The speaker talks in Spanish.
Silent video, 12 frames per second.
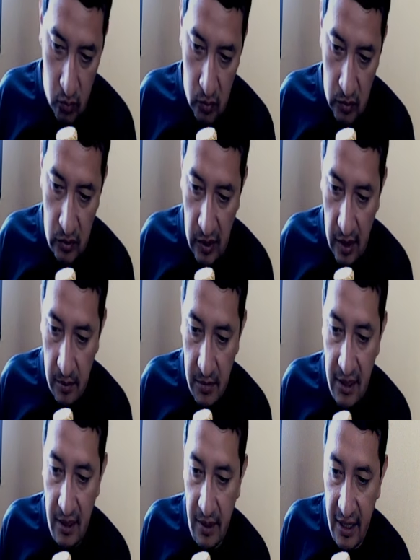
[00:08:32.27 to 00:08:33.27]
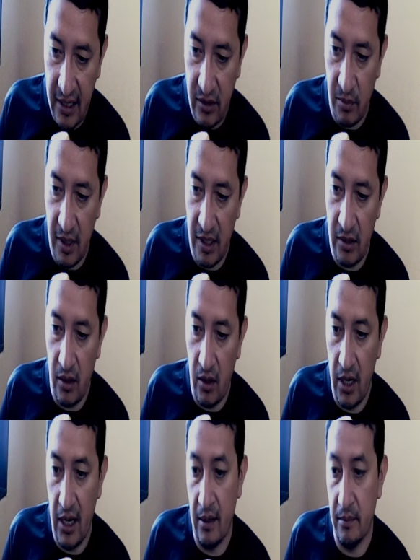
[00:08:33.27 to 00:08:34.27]
realmente vaya tomando
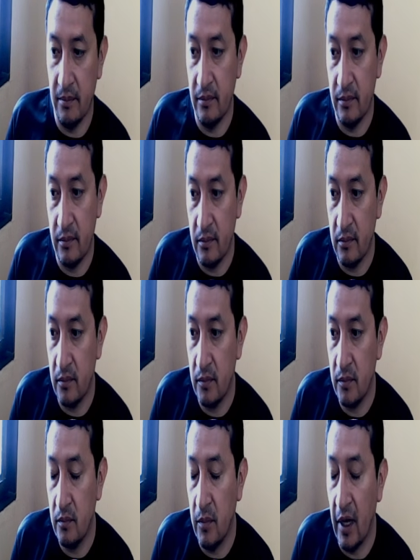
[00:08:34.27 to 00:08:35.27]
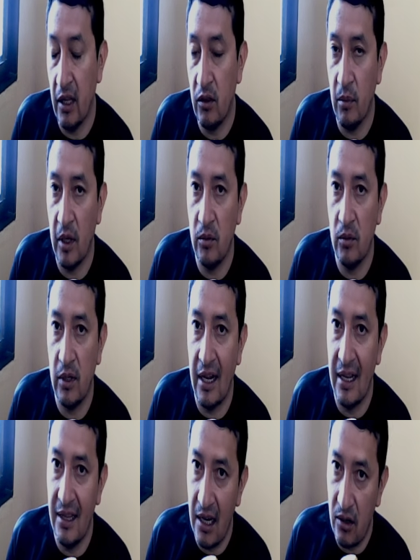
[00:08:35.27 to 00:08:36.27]
ahora, vaya tomando una
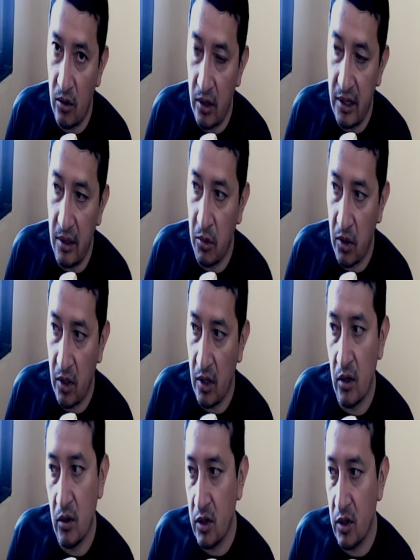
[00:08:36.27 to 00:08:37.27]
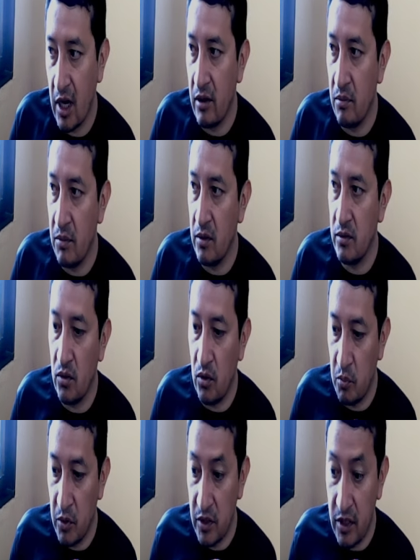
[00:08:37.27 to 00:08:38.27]
línea correcta, porque de lo contrario, amigo,
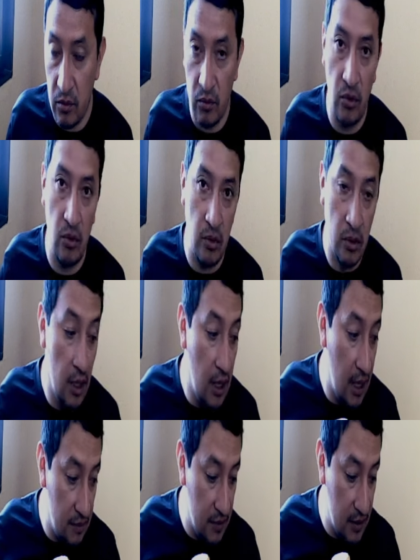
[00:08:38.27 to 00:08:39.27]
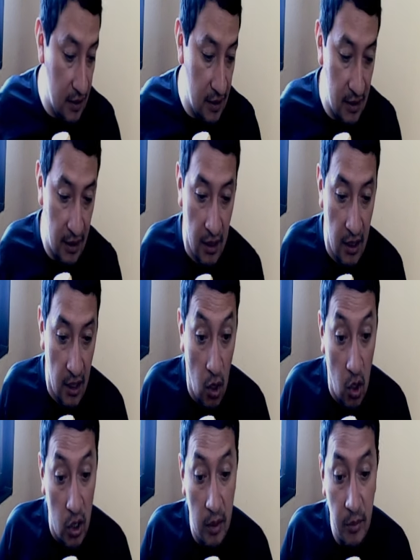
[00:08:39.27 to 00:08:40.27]
todo puede ser un robo al final del día.
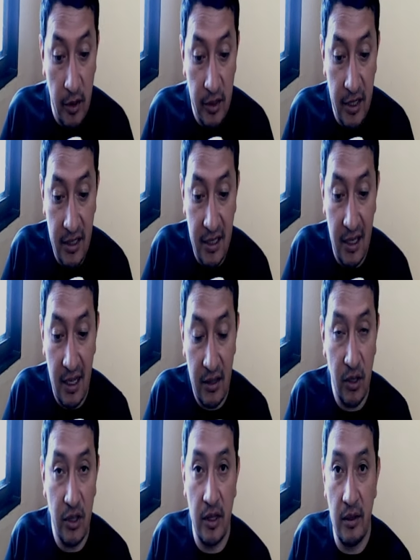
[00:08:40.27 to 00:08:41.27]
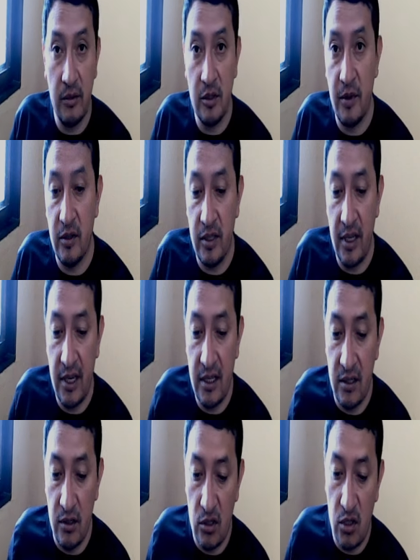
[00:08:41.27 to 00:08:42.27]
Ok, amigos, este es el dato que tenemos para
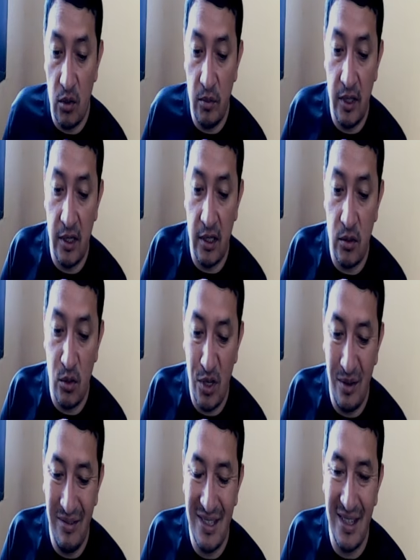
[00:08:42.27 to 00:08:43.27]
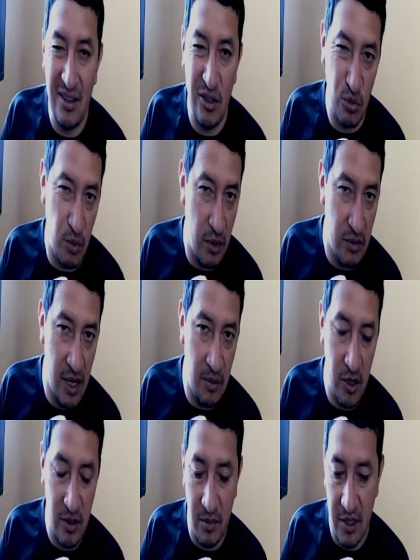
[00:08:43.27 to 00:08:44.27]
ustedes. No se olviden de suscribirse y nos vemos en la próxima.